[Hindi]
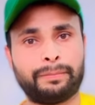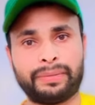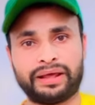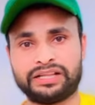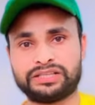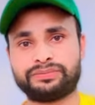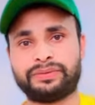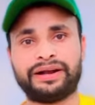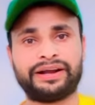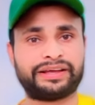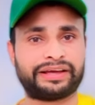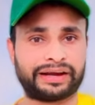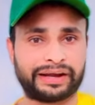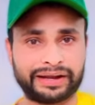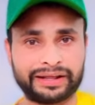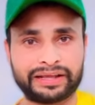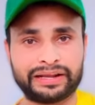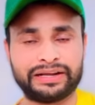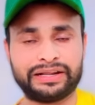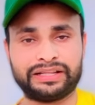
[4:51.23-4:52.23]
मैनेजमेंट
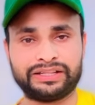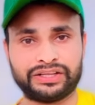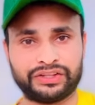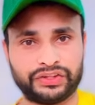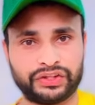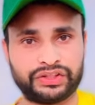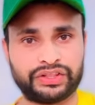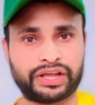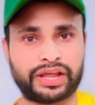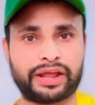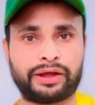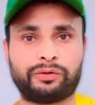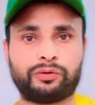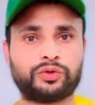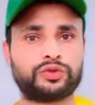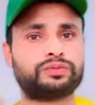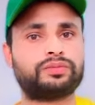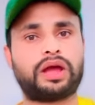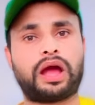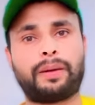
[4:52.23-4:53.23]
करने के लिए दे देते हैं
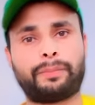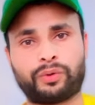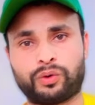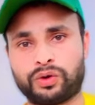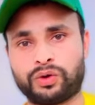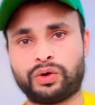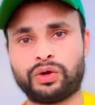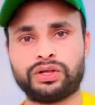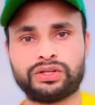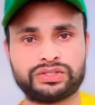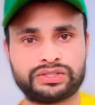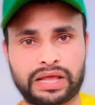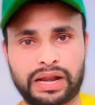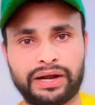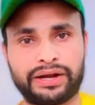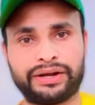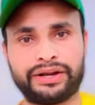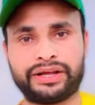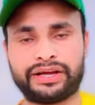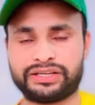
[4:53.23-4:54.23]
उसमें आपको
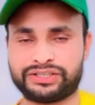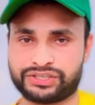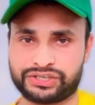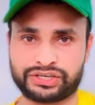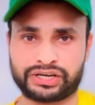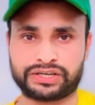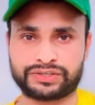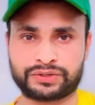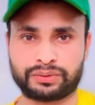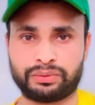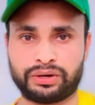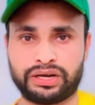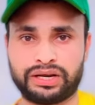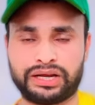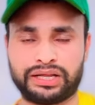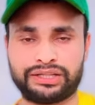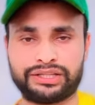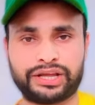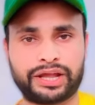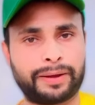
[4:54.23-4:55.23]
सैलरी अच्छी खासी मिल
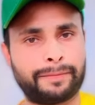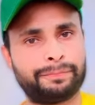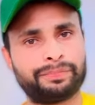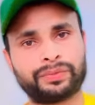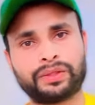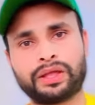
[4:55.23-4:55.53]
जाती है